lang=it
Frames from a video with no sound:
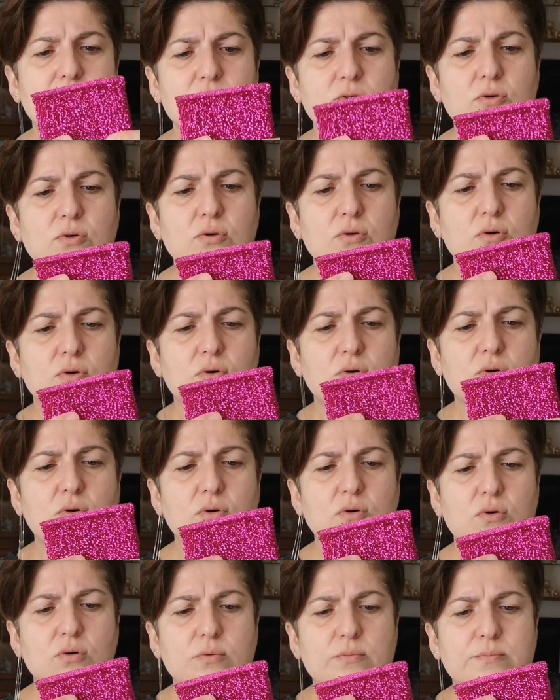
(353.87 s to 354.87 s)

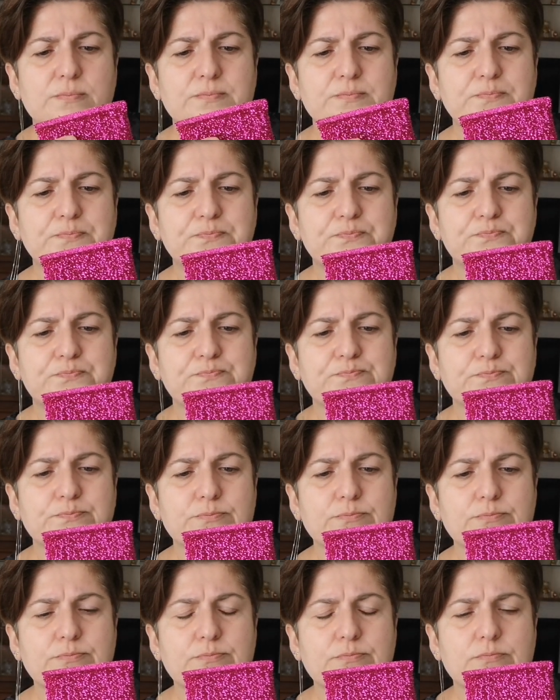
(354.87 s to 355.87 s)
sono mm,
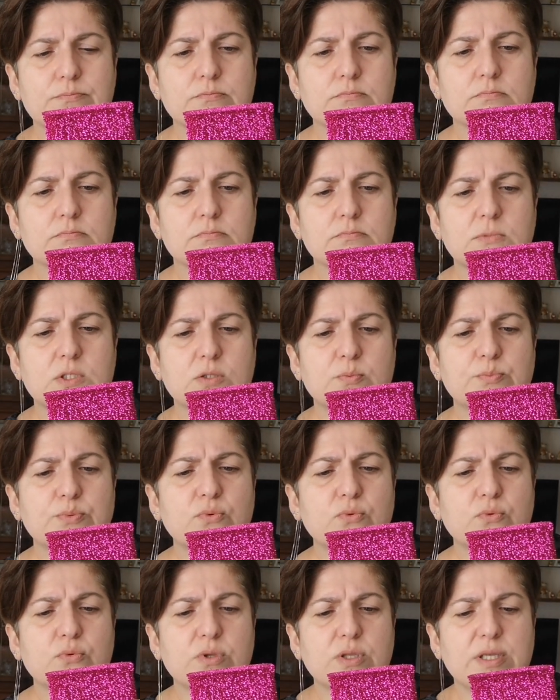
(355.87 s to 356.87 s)

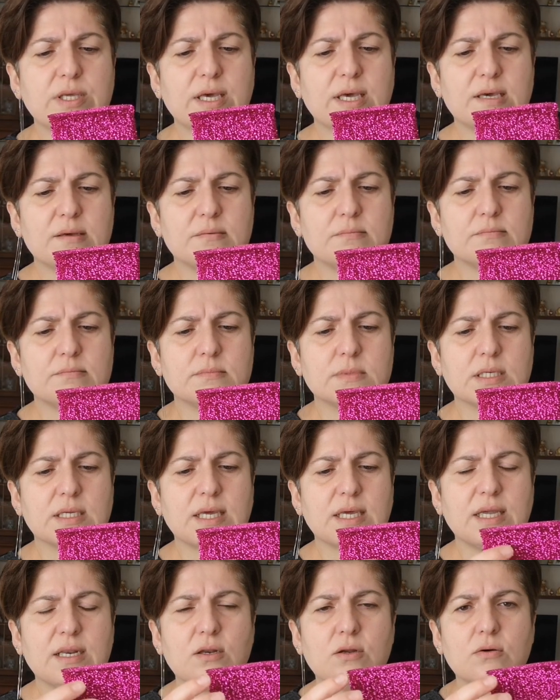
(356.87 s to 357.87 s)
spugne
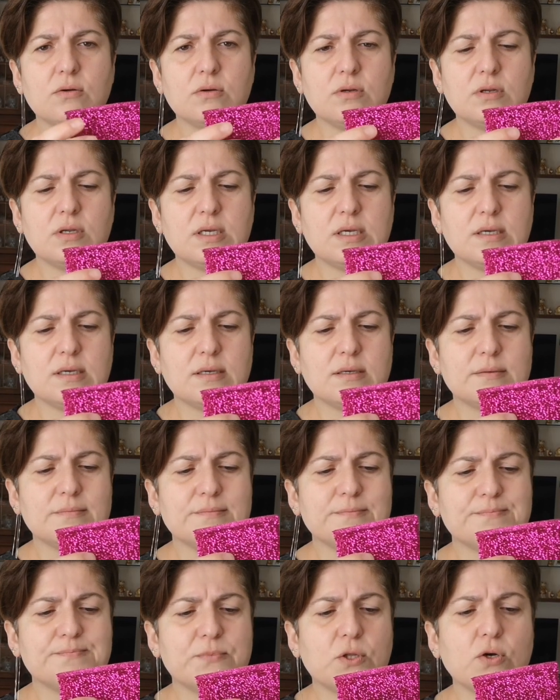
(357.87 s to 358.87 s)
che non,
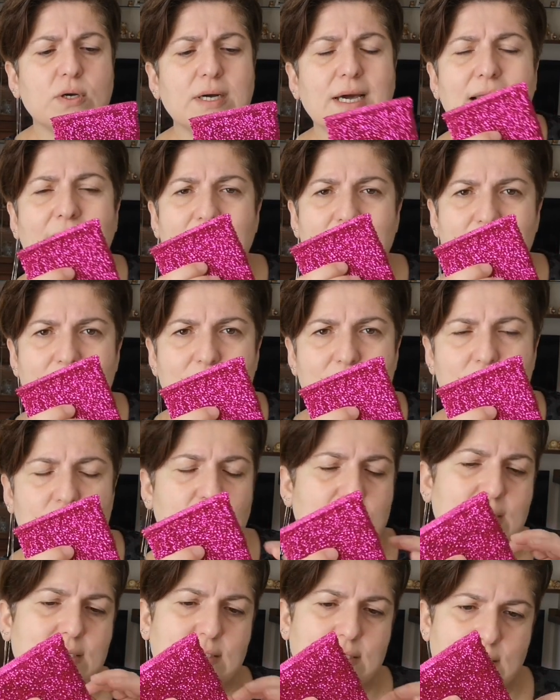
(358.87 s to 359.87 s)
mm, non grattano,
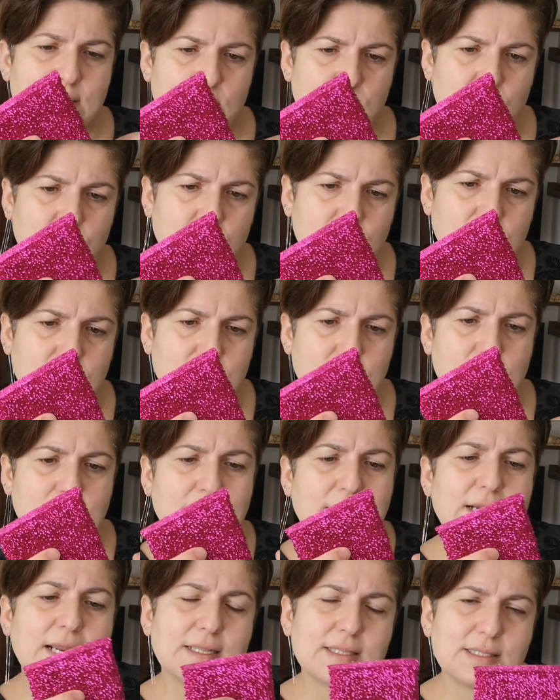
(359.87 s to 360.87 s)
cioè nel senso
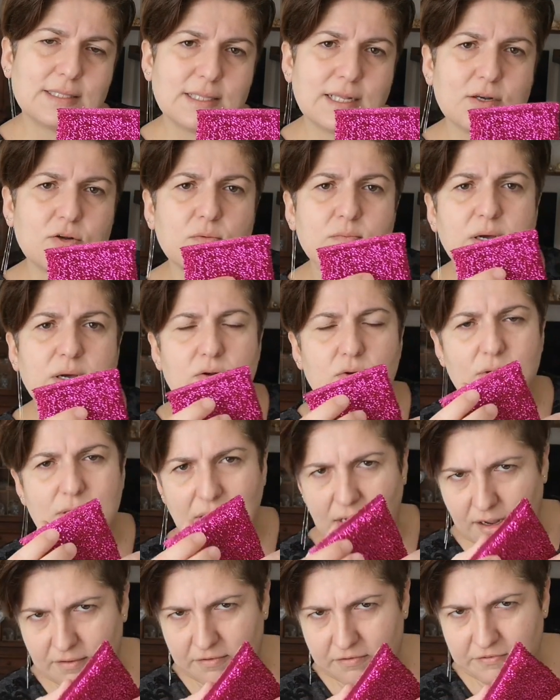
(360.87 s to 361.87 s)
grattano ma non
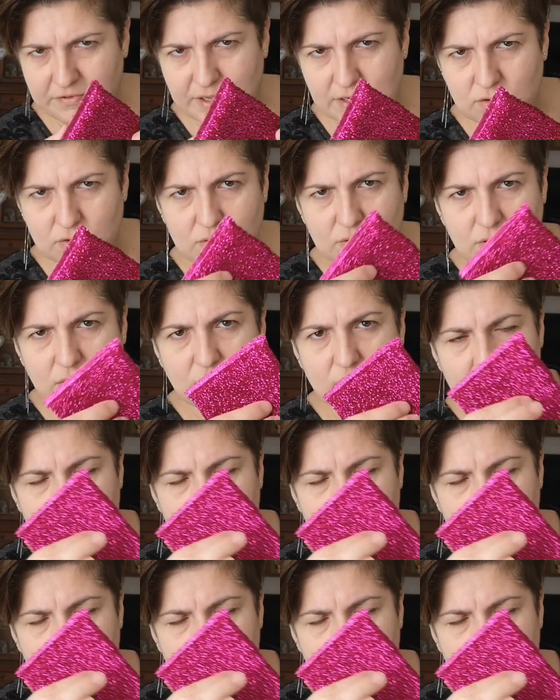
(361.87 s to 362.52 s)
graffiano,